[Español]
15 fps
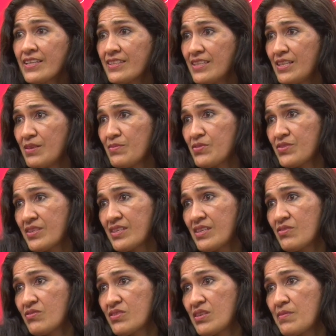que tenemos
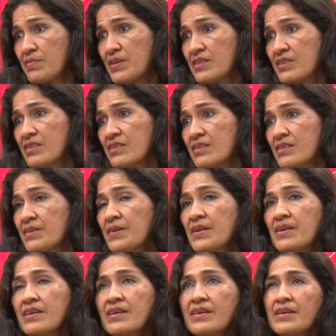acá en nuestra patria de...
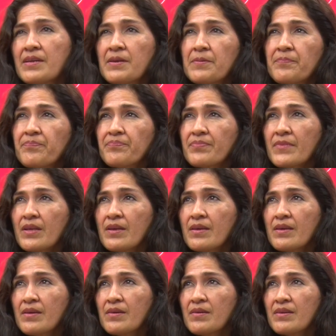Em,
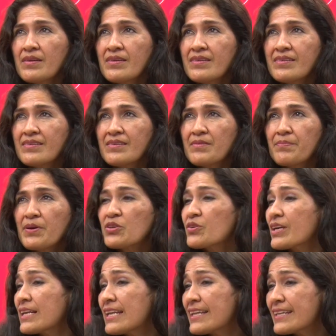eh, perro
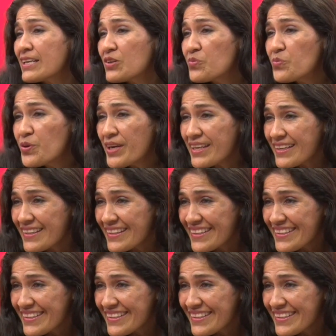que ladra no muerde.